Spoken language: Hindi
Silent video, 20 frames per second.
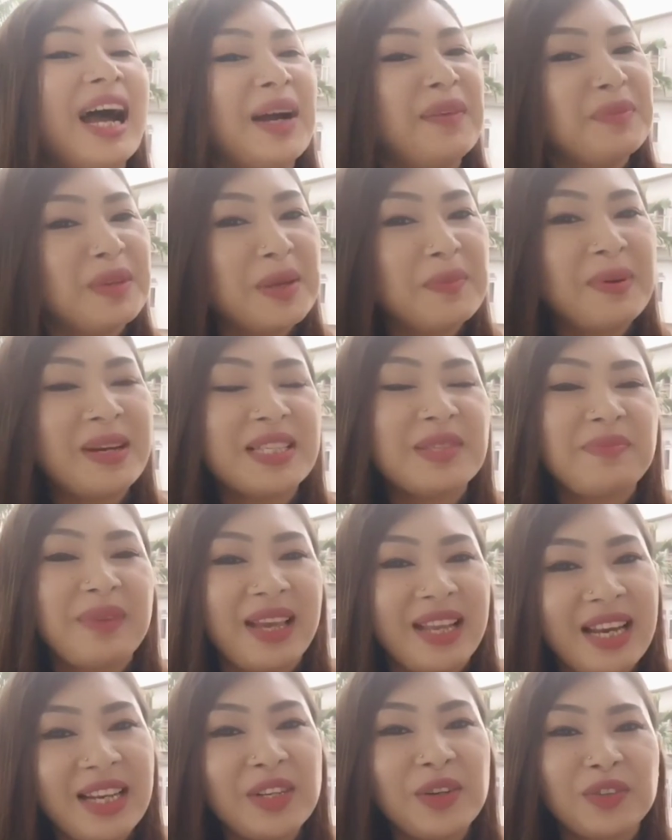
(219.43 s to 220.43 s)
आपके पास
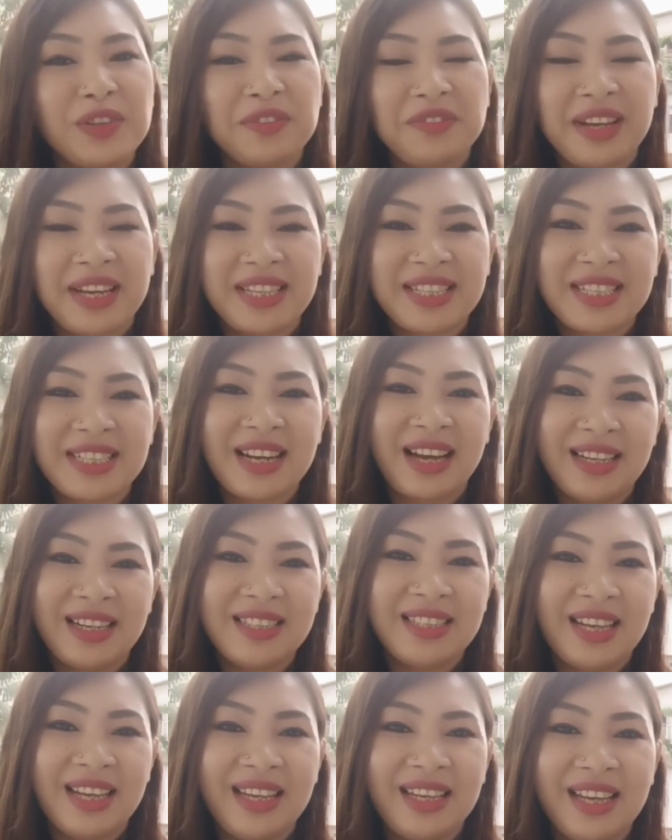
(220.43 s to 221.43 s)
पहला नोटिफिकेशन आ
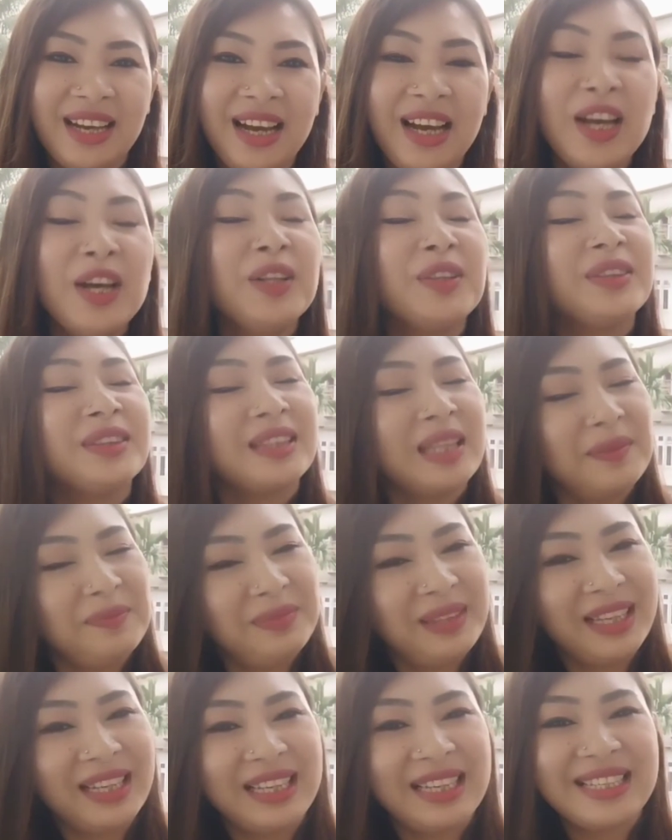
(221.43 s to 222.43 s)
जाएगा तब
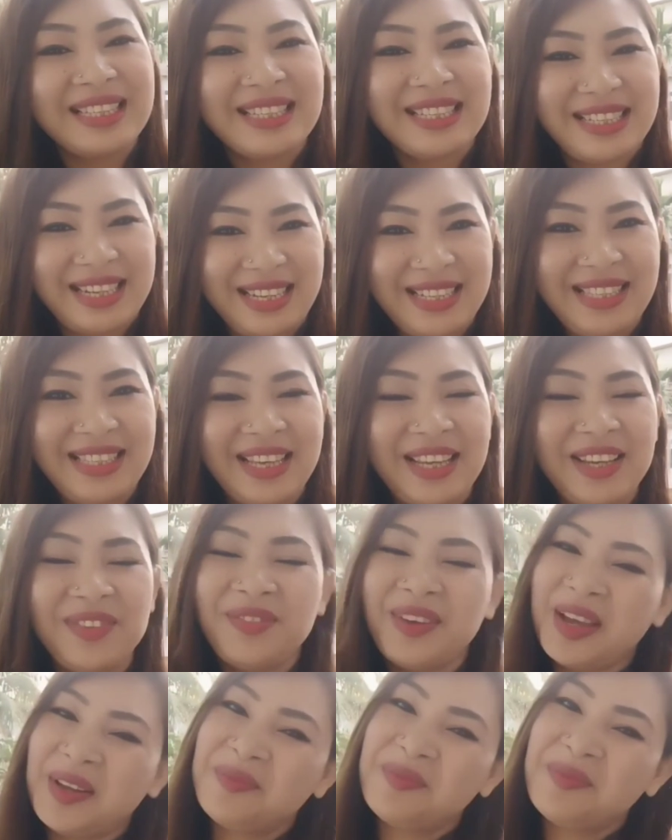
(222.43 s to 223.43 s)
तक स्टे सेफ एंड